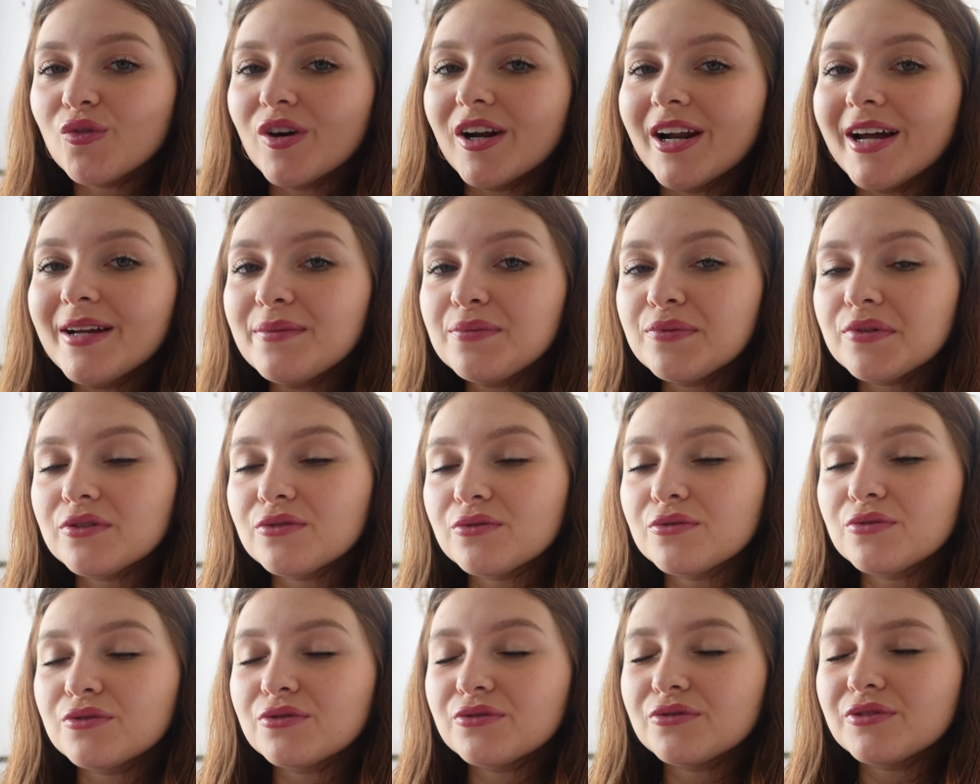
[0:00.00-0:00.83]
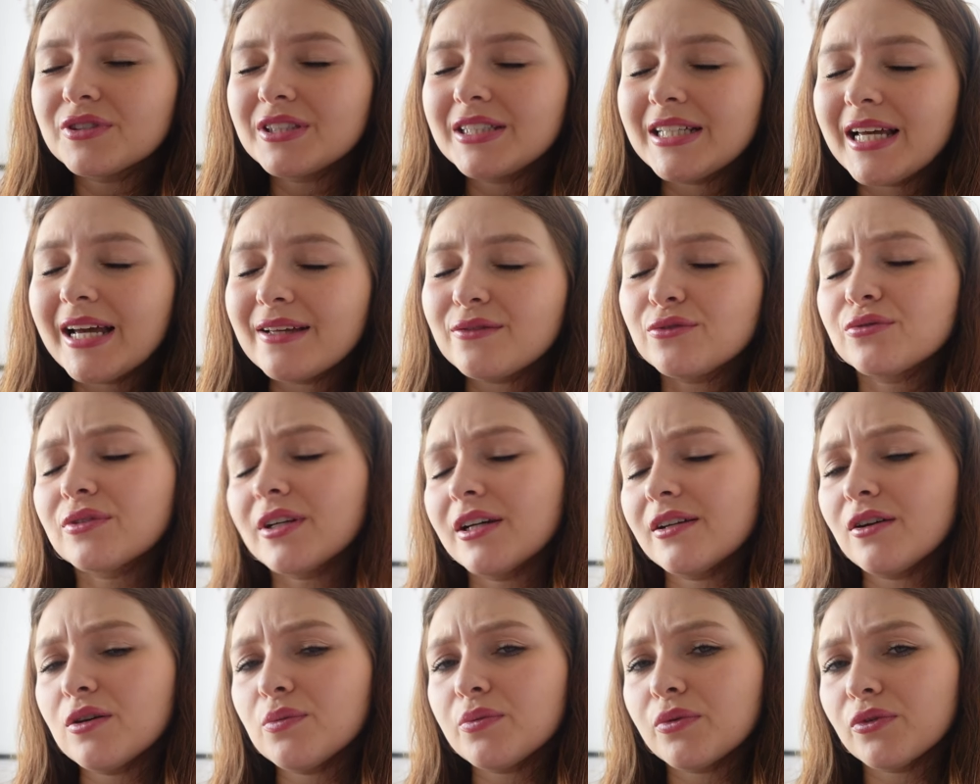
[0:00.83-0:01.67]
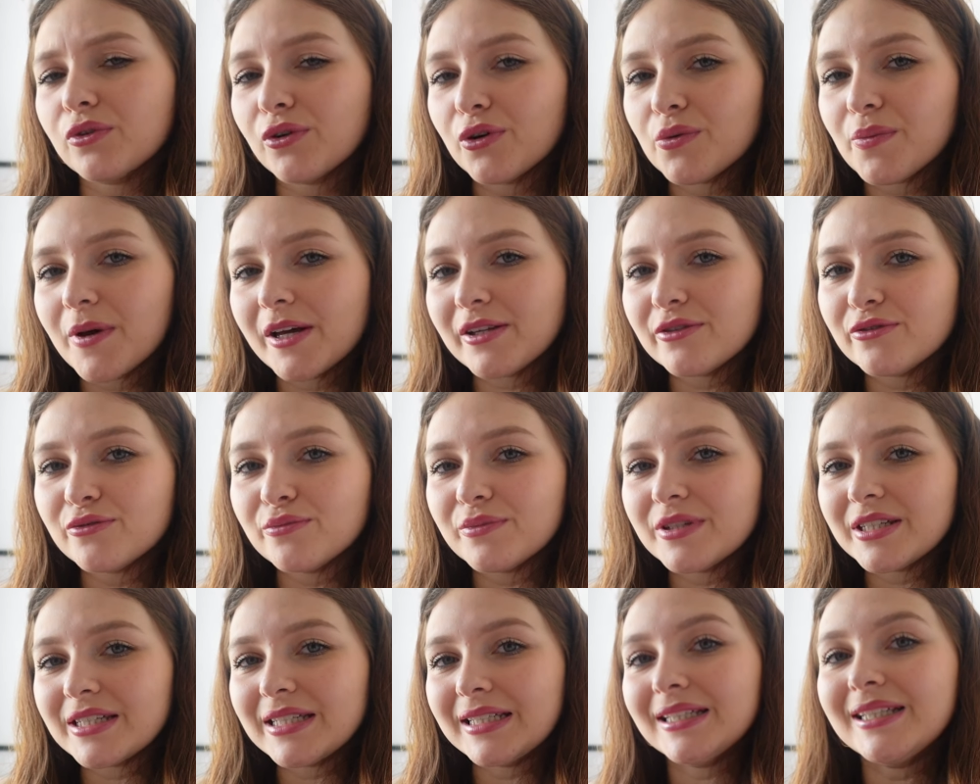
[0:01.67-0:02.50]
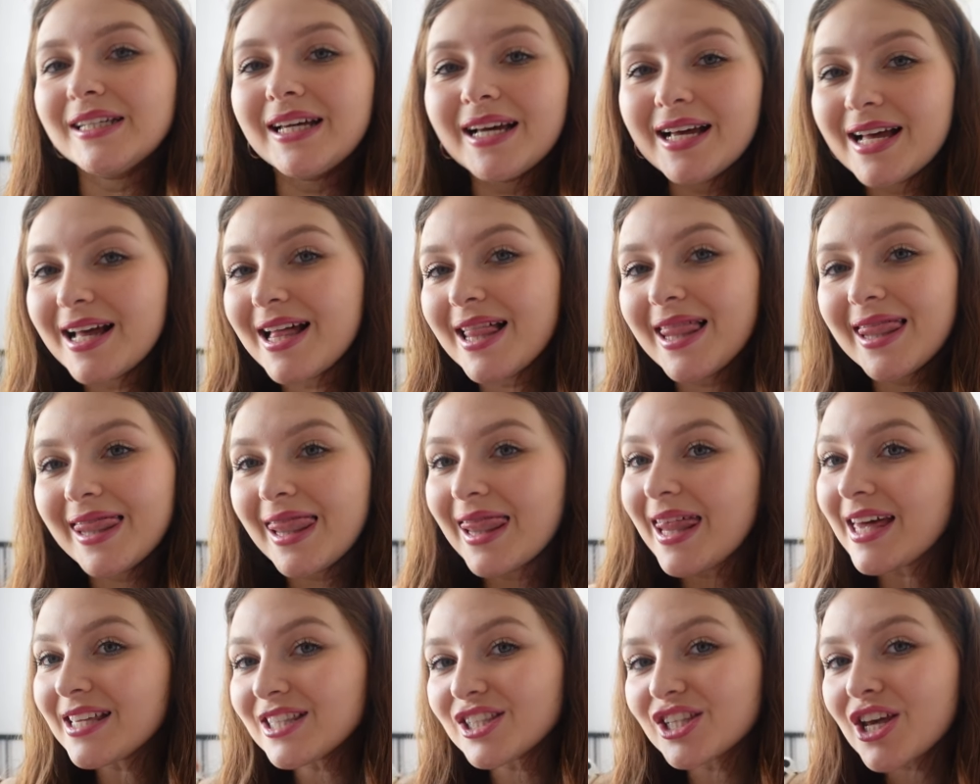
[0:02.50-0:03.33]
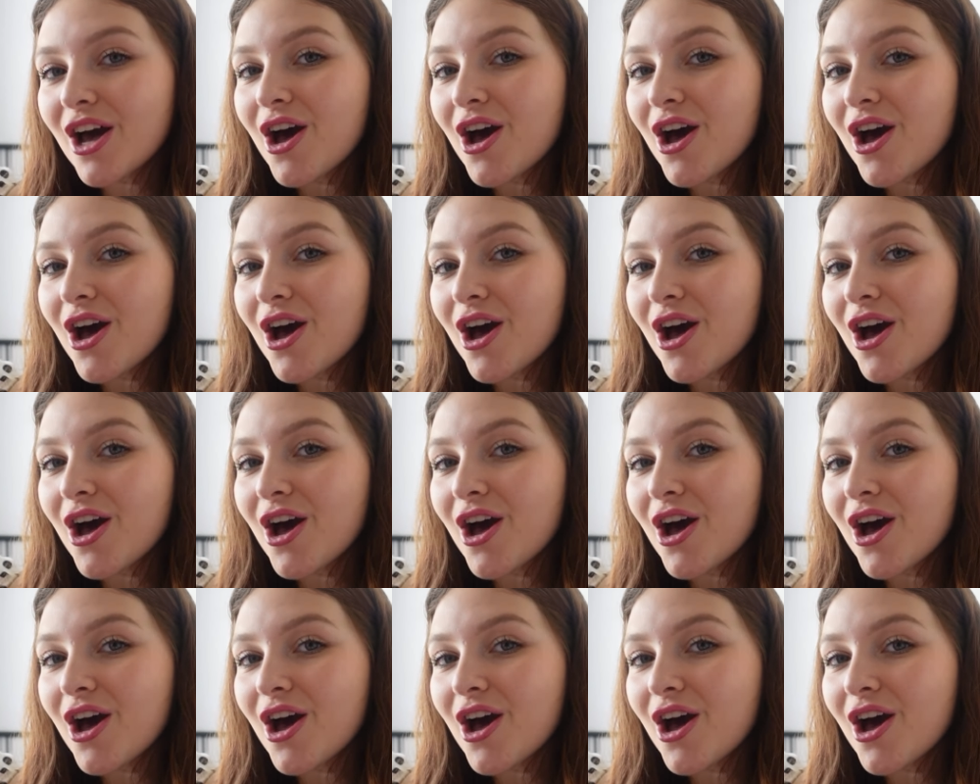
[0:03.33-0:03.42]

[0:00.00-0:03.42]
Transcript: voilà, et puis du coup, je vous dis à tout à l'heure pour le repas du midi. Let's